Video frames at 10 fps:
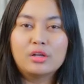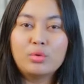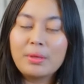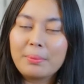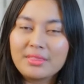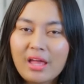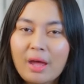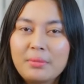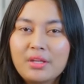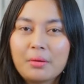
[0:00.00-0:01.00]
Lumipat na
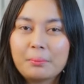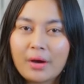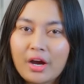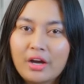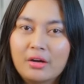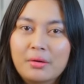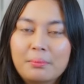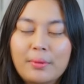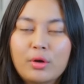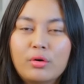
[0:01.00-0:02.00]
kami ng bar,
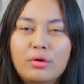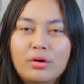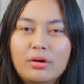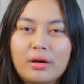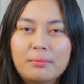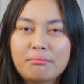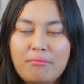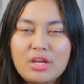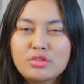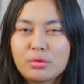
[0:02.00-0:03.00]
pero
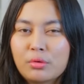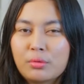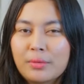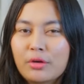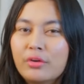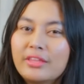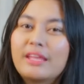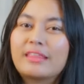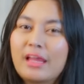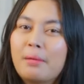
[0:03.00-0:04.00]
medyo may
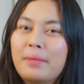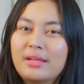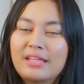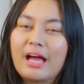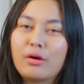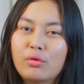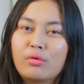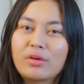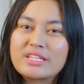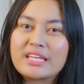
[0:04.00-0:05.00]
konting tama na
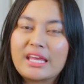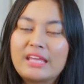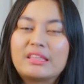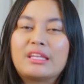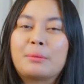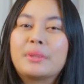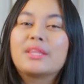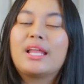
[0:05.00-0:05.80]
ako kasi hindi naman